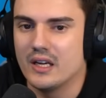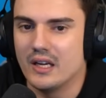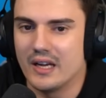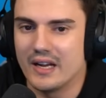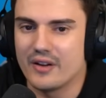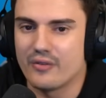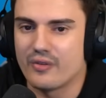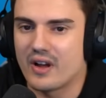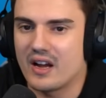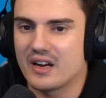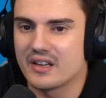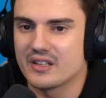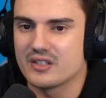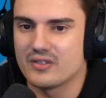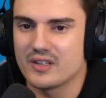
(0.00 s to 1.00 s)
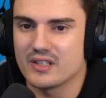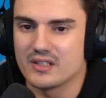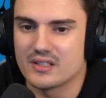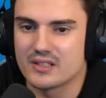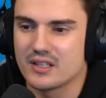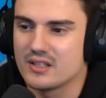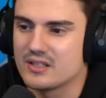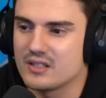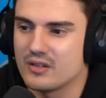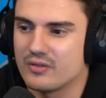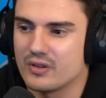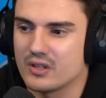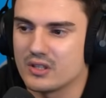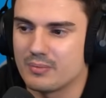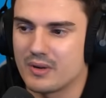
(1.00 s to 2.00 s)
Ja, die Frage ist, welchen Skin-Stil
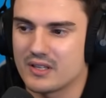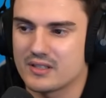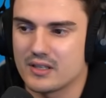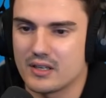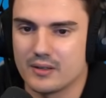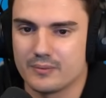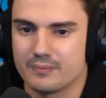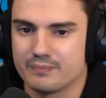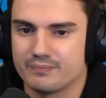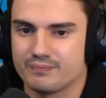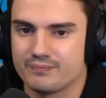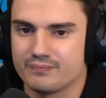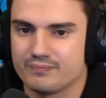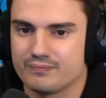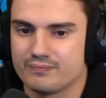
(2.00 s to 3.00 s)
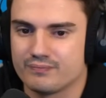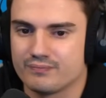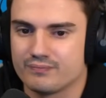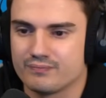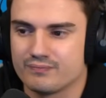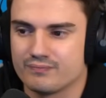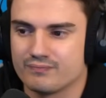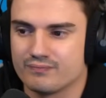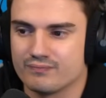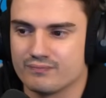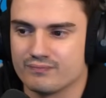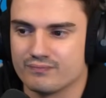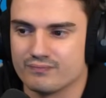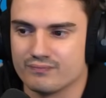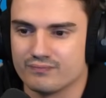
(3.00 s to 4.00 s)
finde ich besser?
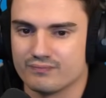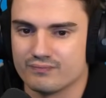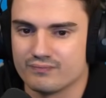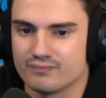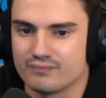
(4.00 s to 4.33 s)
Hm.